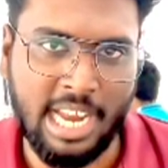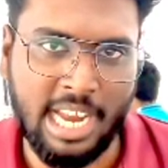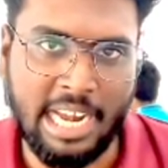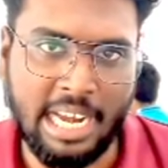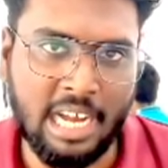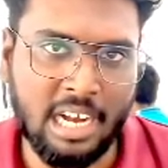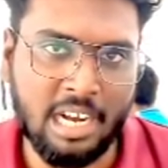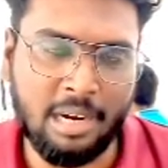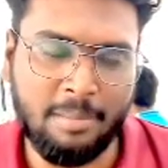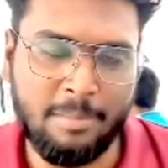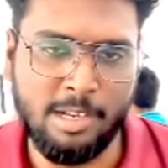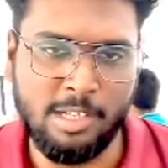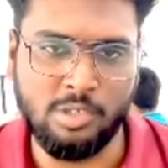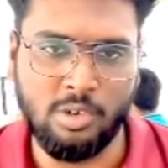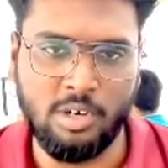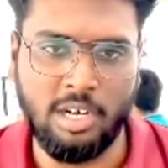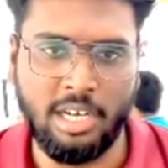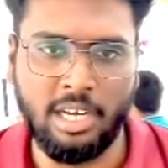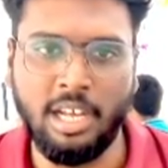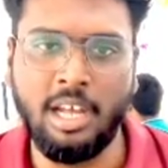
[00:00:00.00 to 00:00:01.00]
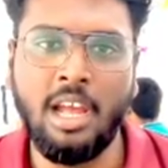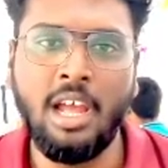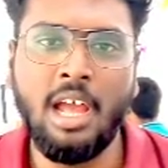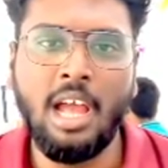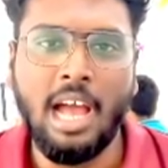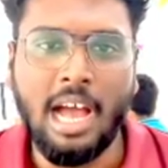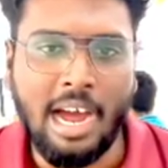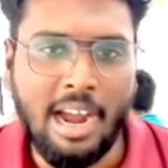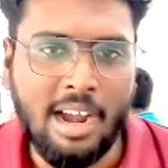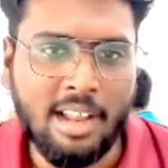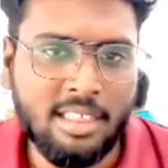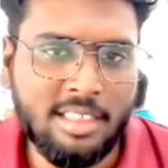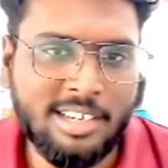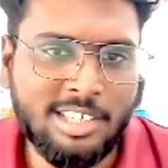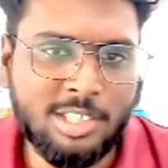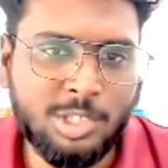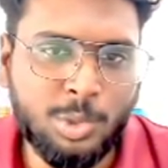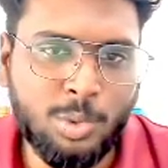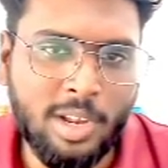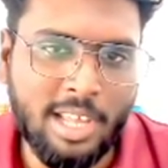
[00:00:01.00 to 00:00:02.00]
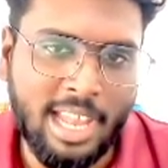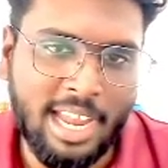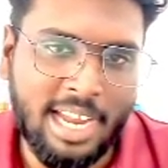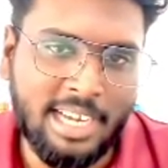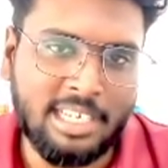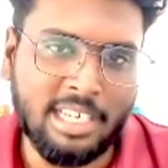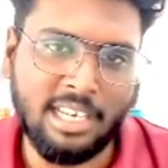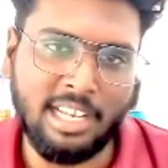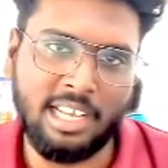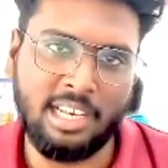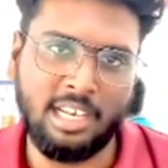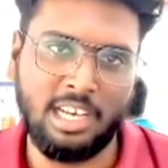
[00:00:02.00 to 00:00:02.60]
கேட்டாங்க அப்படின்னு சொல்லிட்டு அடுத்து ஜூலை எயிட் அண்ட் நைன்